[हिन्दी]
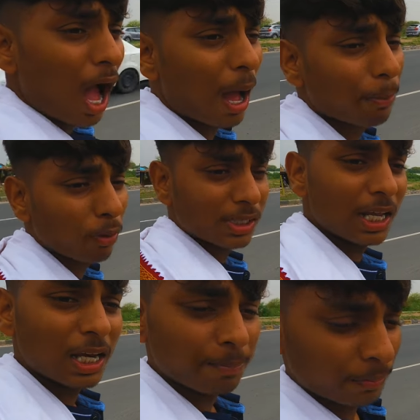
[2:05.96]
आपको
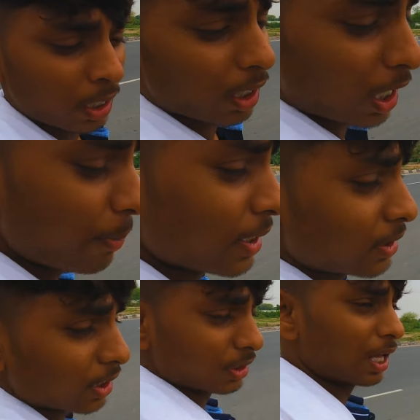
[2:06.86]
इसके लिए अपने घर बेच
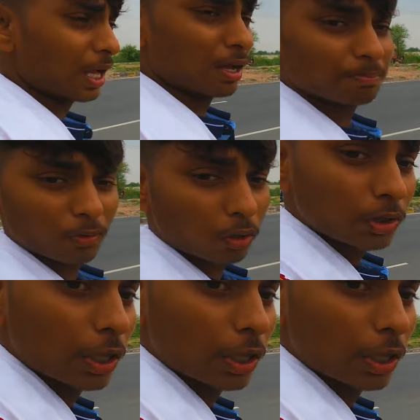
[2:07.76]
सकता है और